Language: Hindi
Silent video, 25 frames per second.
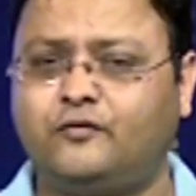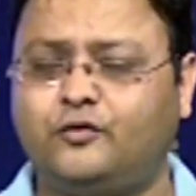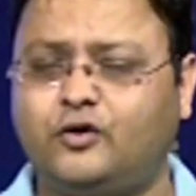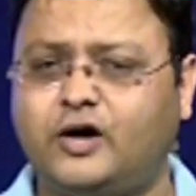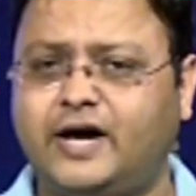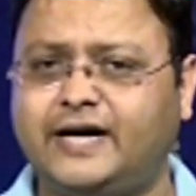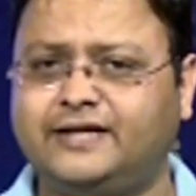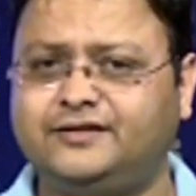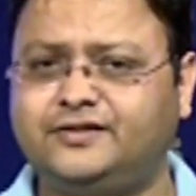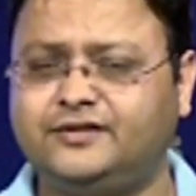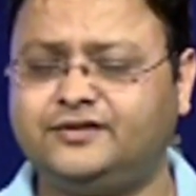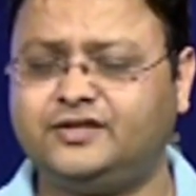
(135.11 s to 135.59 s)

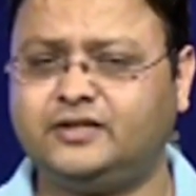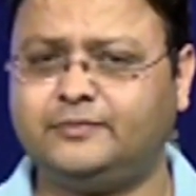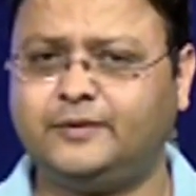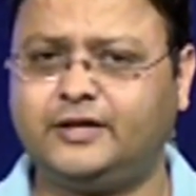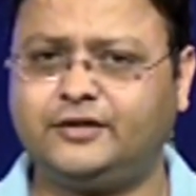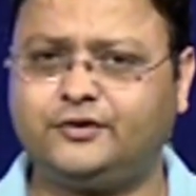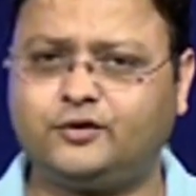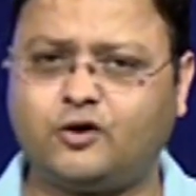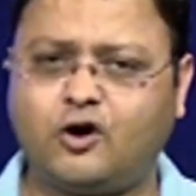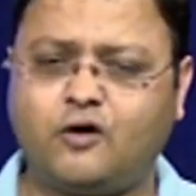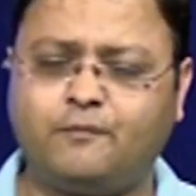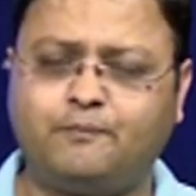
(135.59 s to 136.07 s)
वो आईसीसी
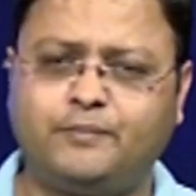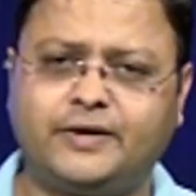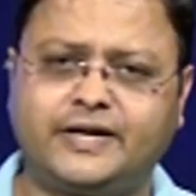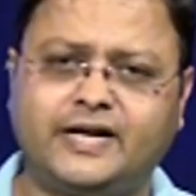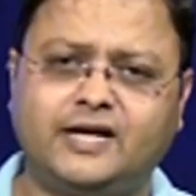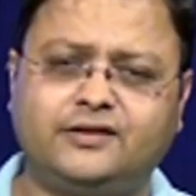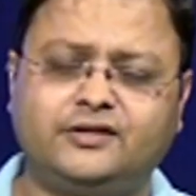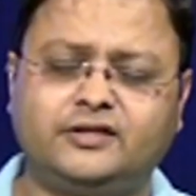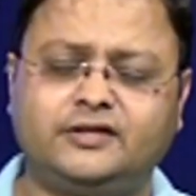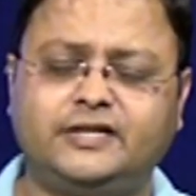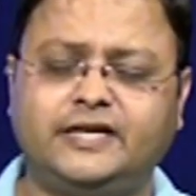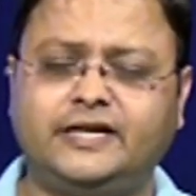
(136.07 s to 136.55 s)
में टॉप
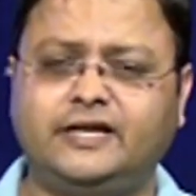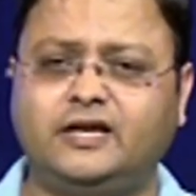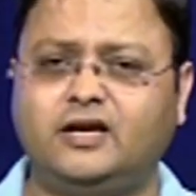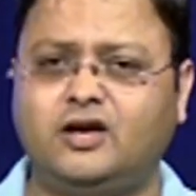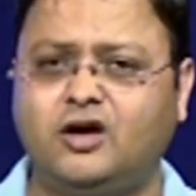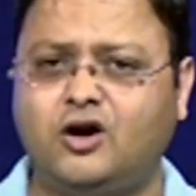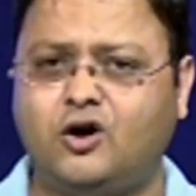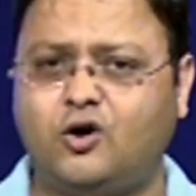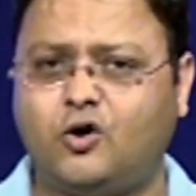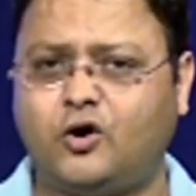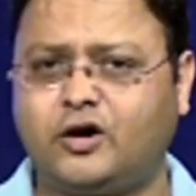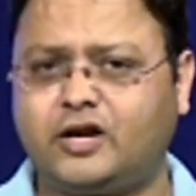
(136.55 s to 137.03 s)
पर रहते थे
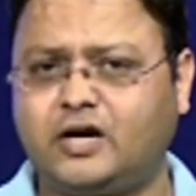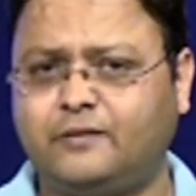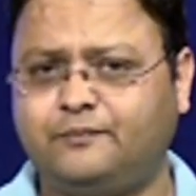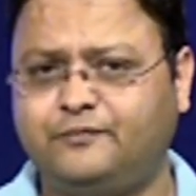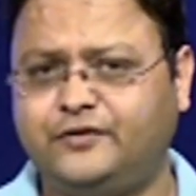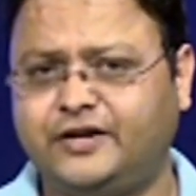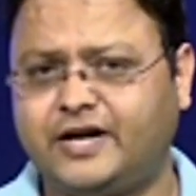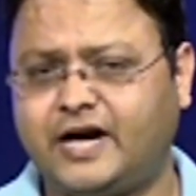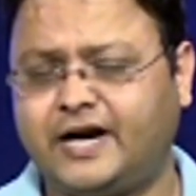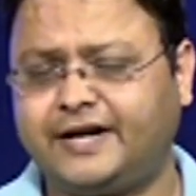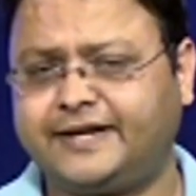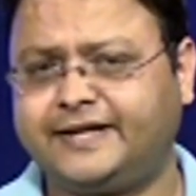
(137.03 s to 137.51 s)
और
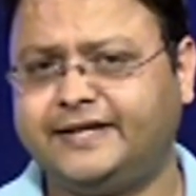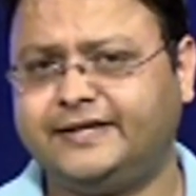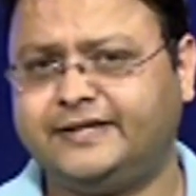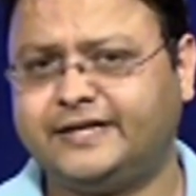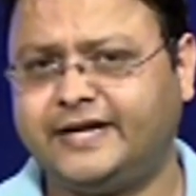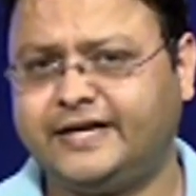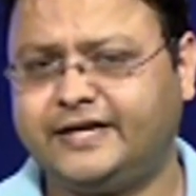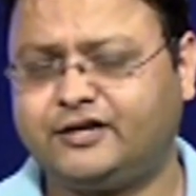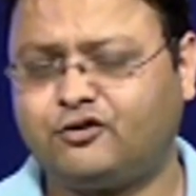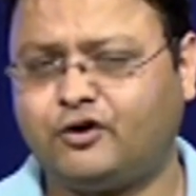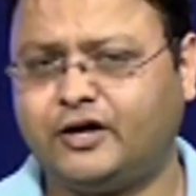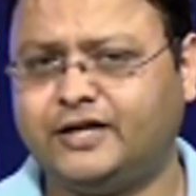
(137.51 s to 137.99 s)
अब विराट की
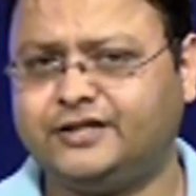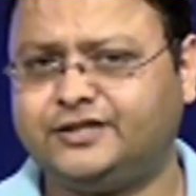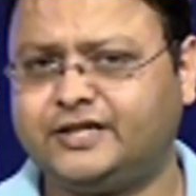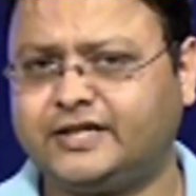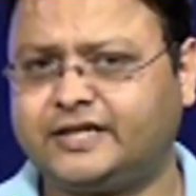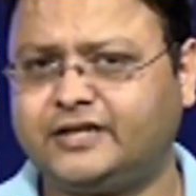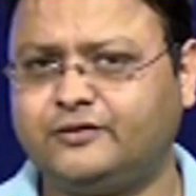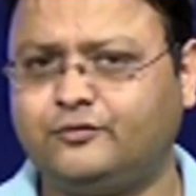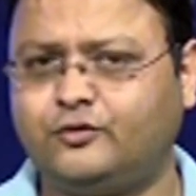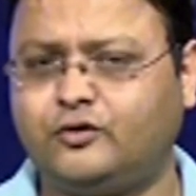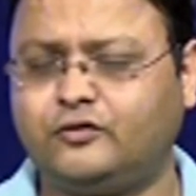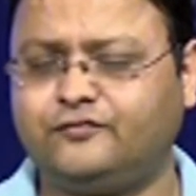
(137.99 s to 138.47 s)
यही
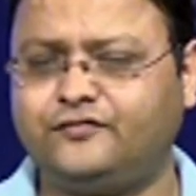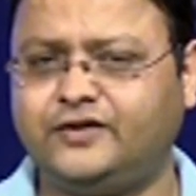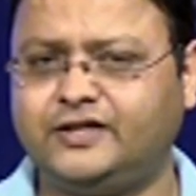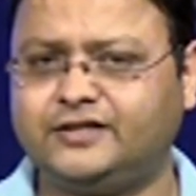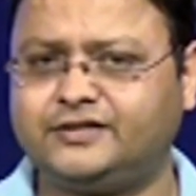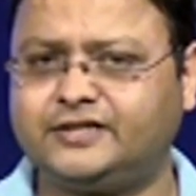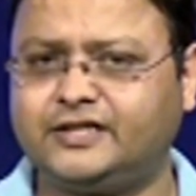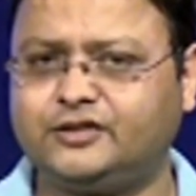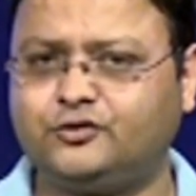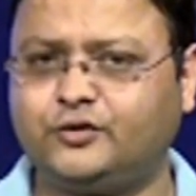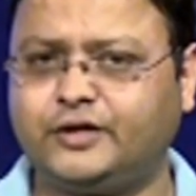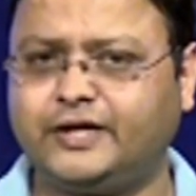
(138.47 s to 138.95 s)
ख्वाहिश है कि वो
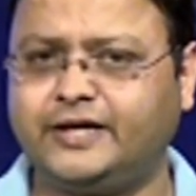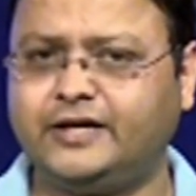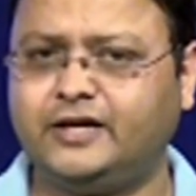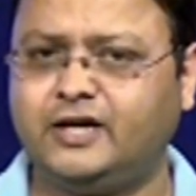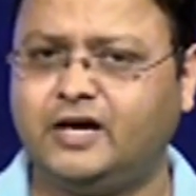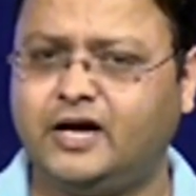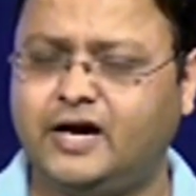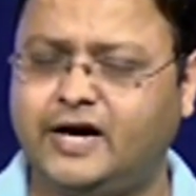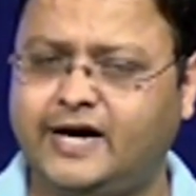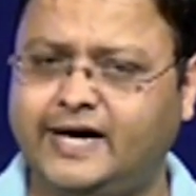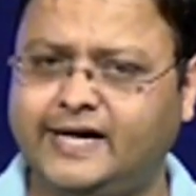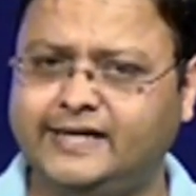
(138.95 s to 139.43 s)
फिर से जो
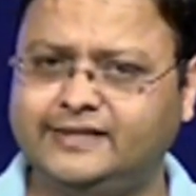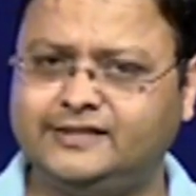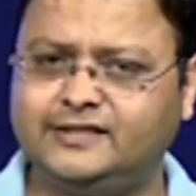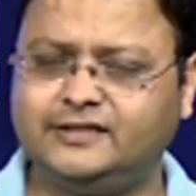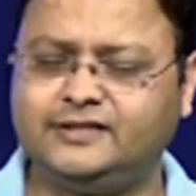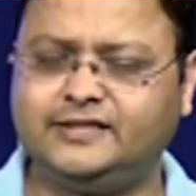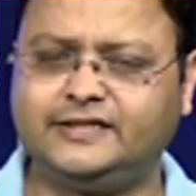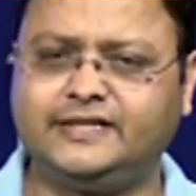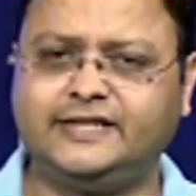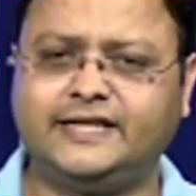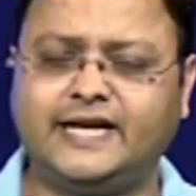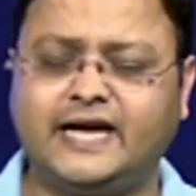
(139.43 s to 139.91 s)
है
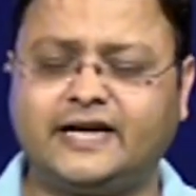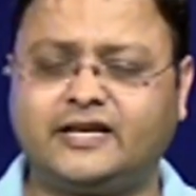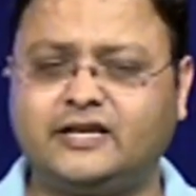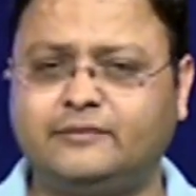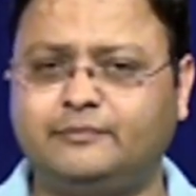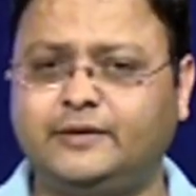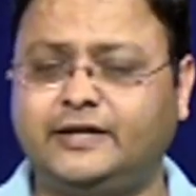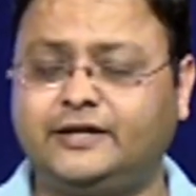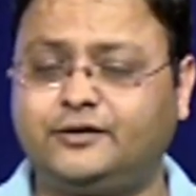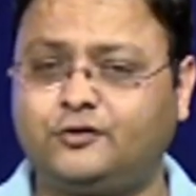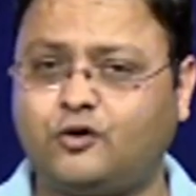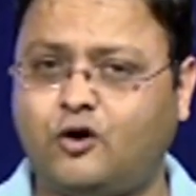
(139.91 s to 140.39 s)
आईसीसी की
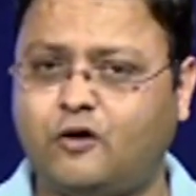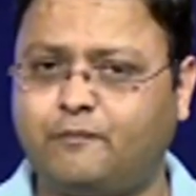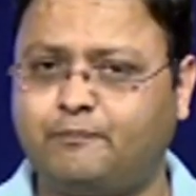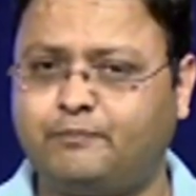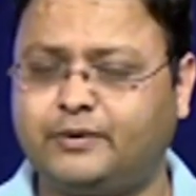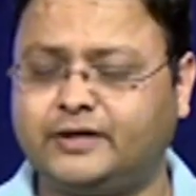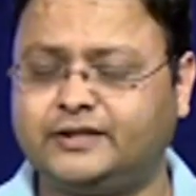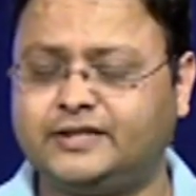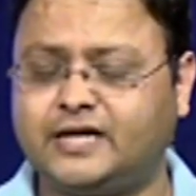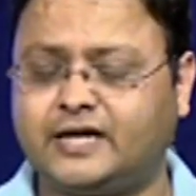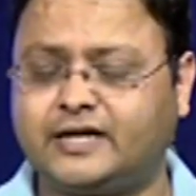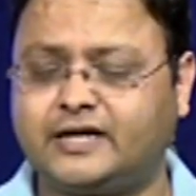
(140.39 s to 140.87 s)
रैंकिंग में टॉप
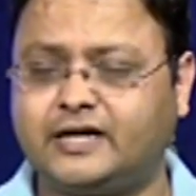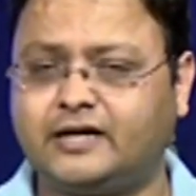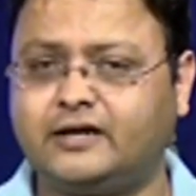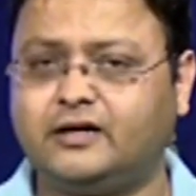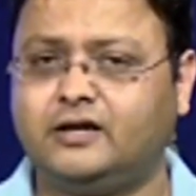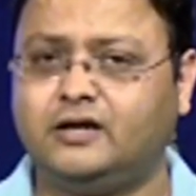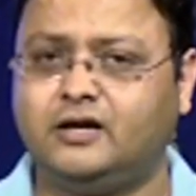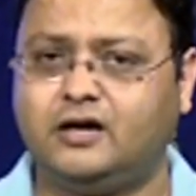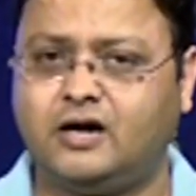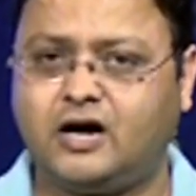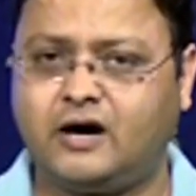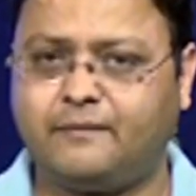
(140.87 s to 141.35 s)
पर
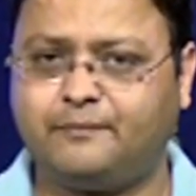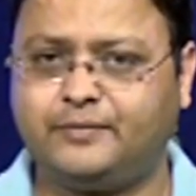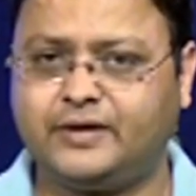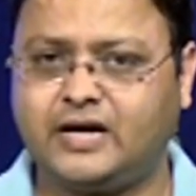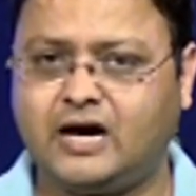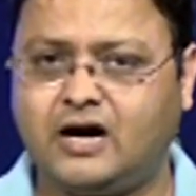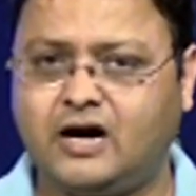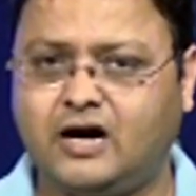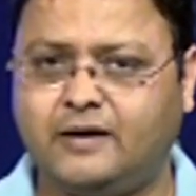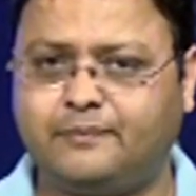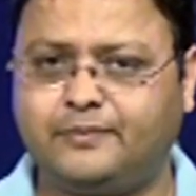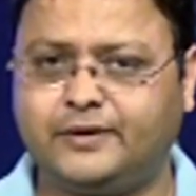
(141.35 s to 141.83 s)
जाकर
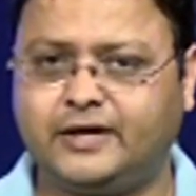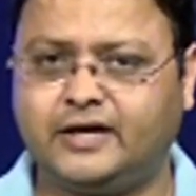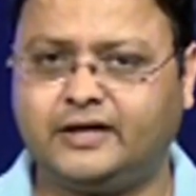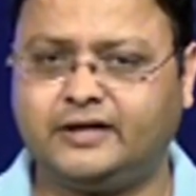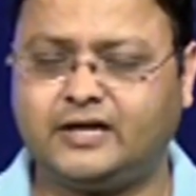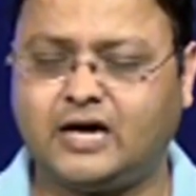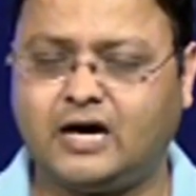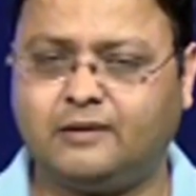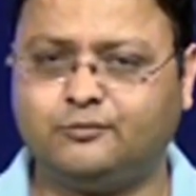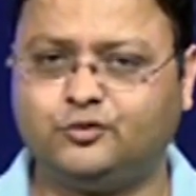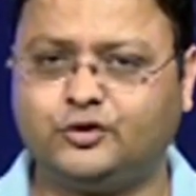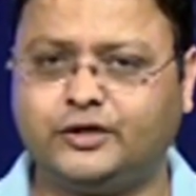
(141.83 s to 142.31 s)
अपना
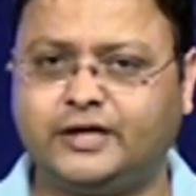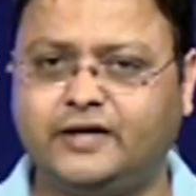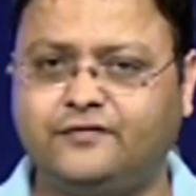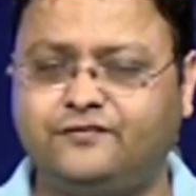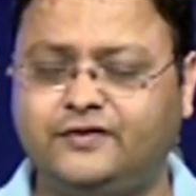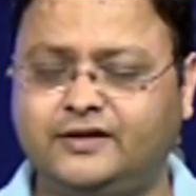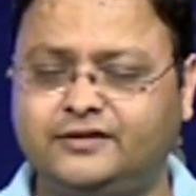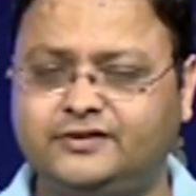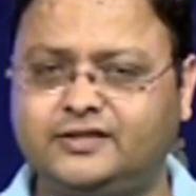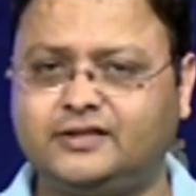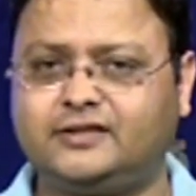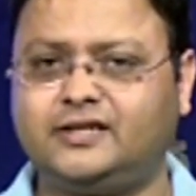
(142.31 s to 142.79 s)
अपना नाम जो है फिर